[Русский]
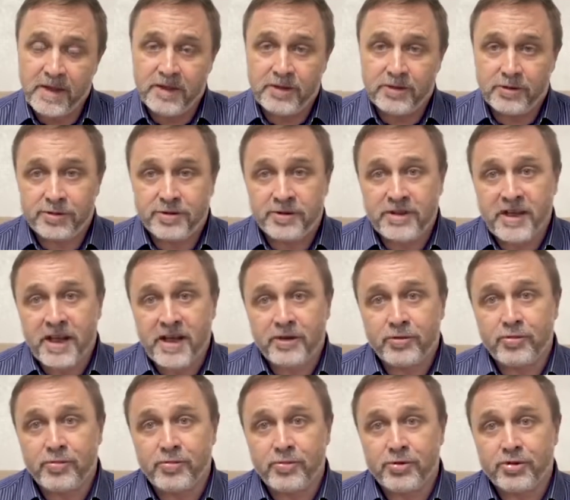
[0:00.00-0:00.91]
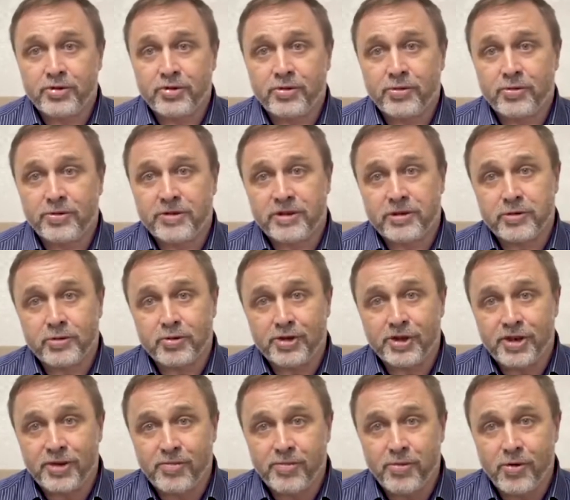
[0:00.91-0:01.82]
Друзья, я думаю, что вот
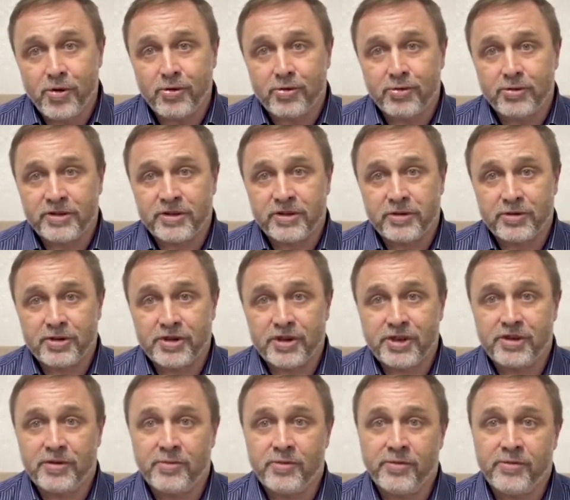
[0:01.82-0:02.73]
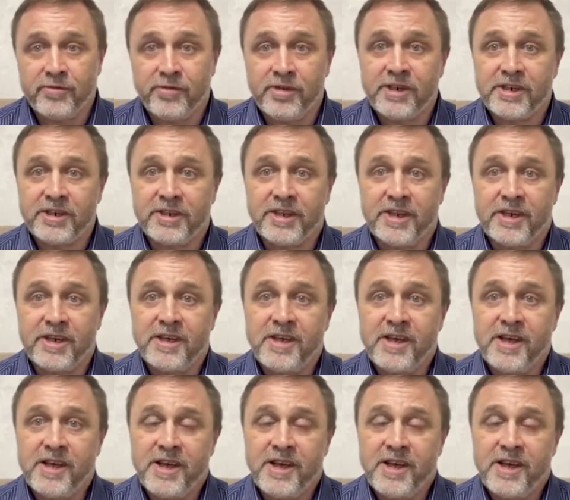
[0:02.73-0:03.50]
служить Богу и служить Ему верно,